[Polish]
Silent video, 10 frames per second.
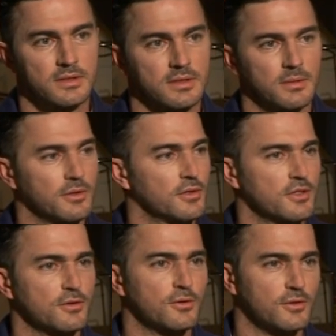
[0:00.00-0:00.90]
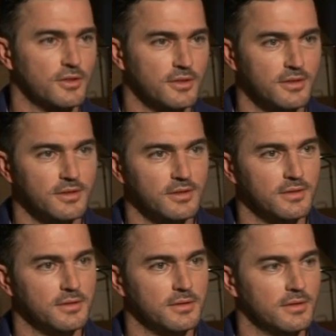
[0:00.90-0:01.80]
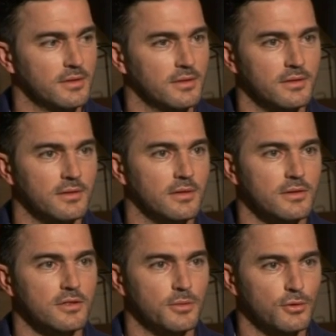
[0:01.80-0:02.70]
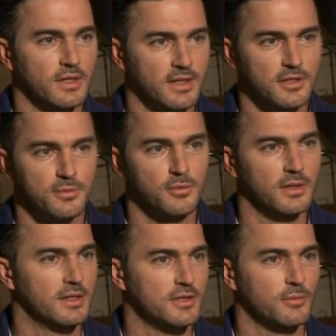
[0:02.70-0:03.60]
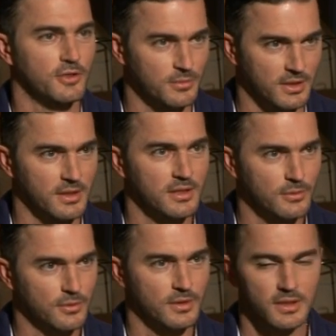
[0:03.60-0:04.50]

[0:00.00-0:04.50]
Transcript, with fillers: mhm. samego szacunku do, do osoby, która kiedyś była, czy moim trenerem, mhm.